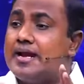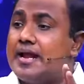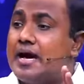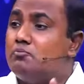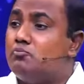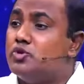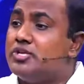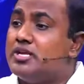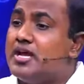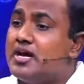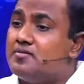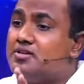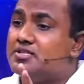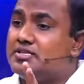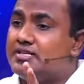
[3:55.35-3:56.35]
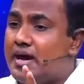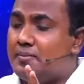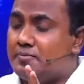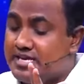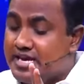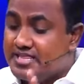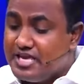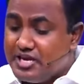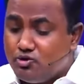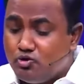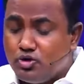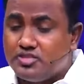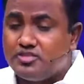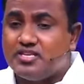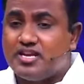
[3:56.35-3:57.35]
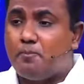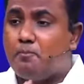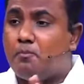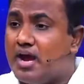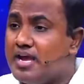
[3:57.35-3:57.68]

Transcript: நாம் முதலாவது நாம் எதை குறித்து நாம்